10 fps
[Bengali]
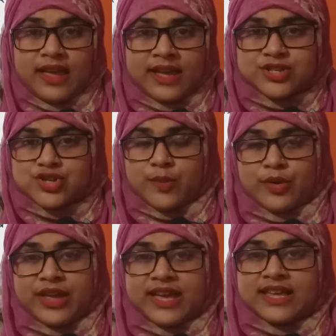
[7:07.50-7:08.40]
এ
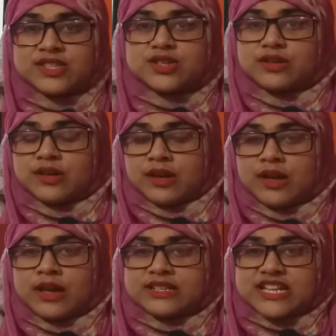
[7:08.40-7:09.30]
সময়ে
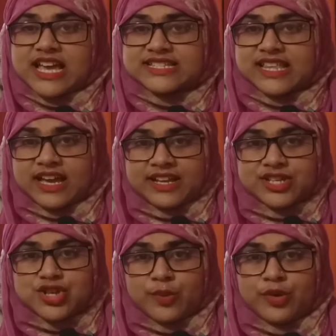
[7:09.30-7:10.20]
শায়স্তা
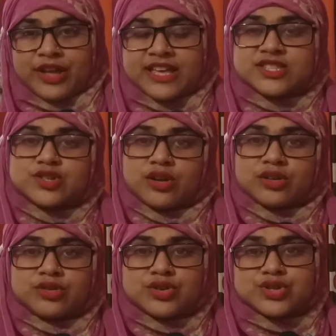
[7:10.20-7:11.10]
খানের সময়ে
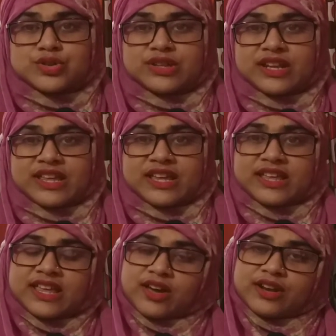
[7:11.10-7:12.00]
জলদস্যুদেরকে
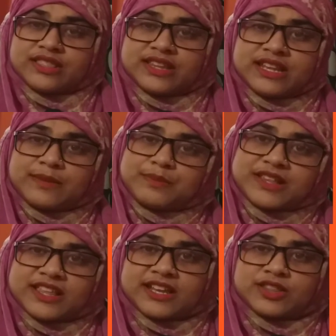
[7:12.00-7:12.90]
কি করেন তিনি
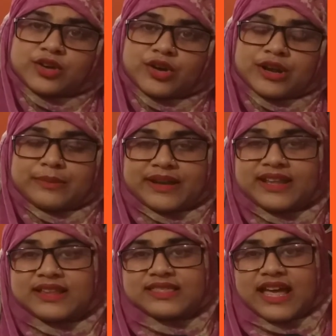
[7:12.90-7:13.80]
বিতাড়িত করেন মানে
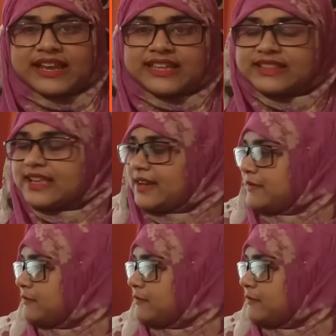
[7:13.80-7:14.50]
তাড়িয়ে দেন